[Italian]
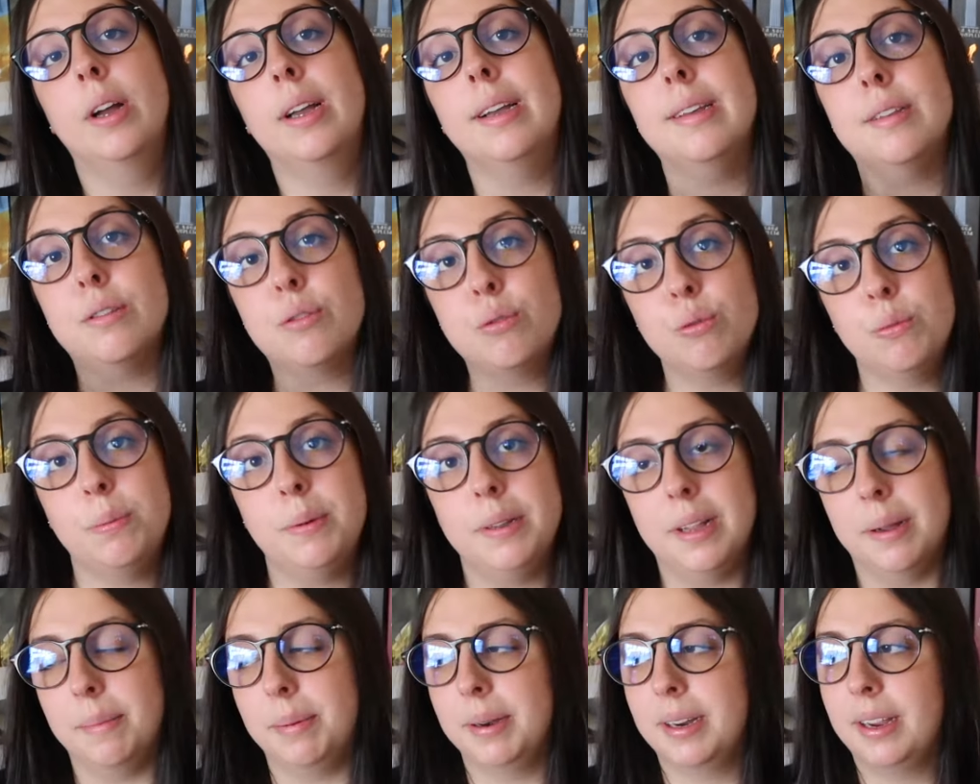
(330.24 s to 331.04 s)
anche
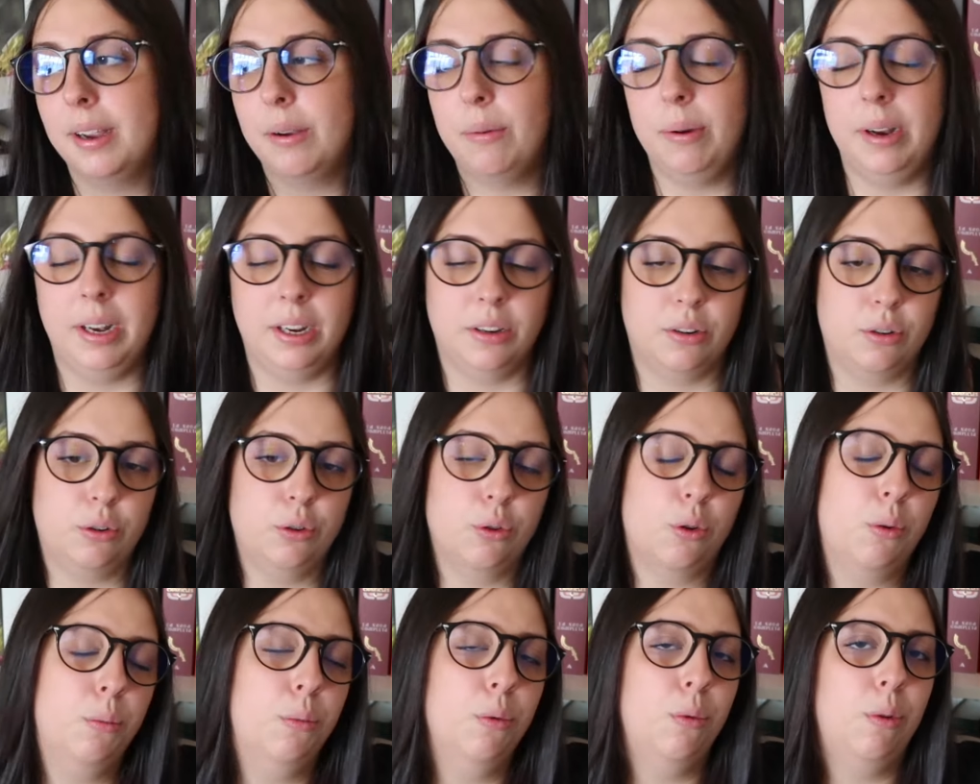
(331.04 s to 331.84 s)
stupida perché quelli sono
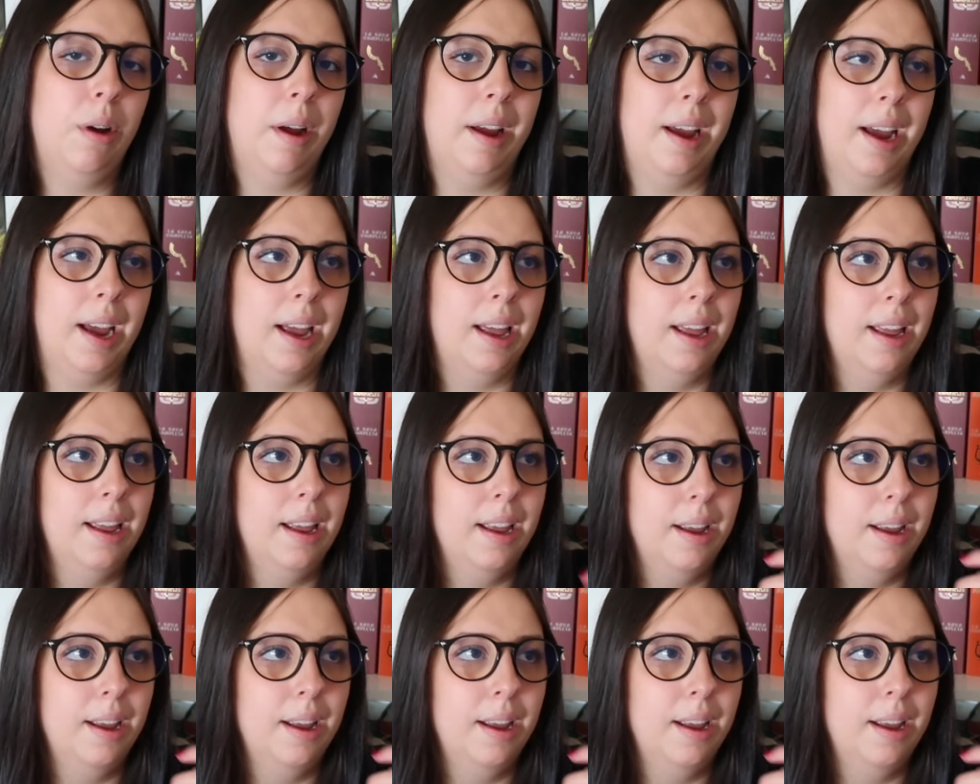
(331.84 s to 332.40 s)
comunque